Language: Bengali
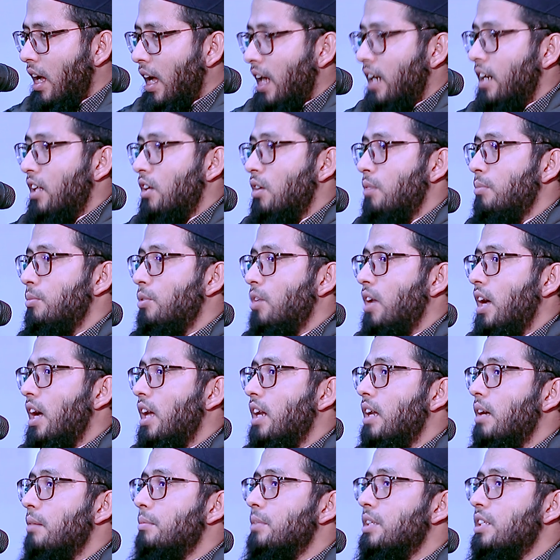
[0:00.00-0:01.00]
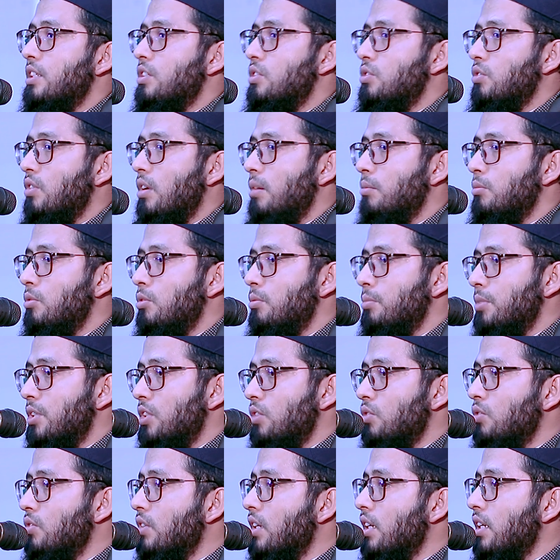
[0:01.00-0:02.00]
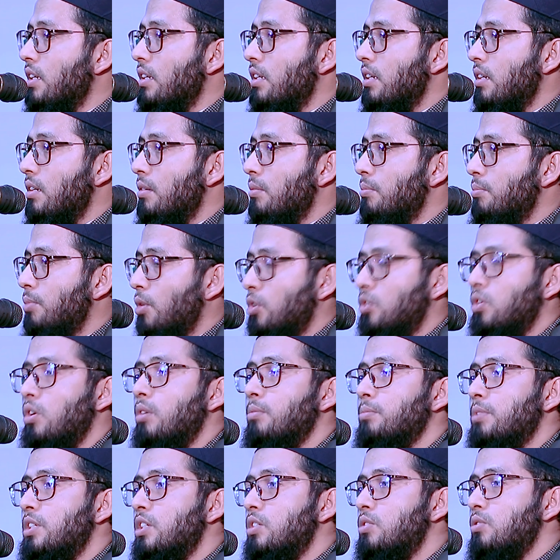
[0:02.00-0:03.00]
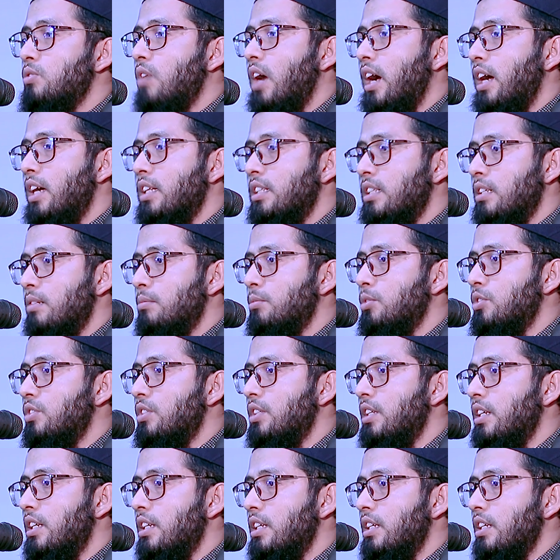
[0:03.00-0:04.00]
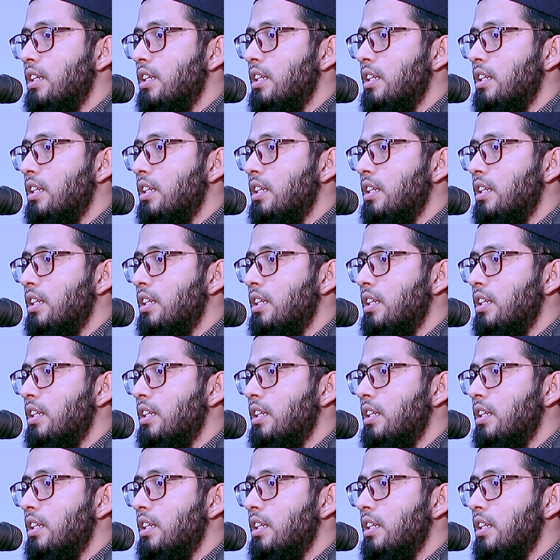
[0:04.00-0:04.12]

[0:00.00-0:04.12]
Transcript: আল্লাহ রব্বুল আলমিন সুরা মুমিনুনের প্রথম কিছু আয়াতের মধ্যে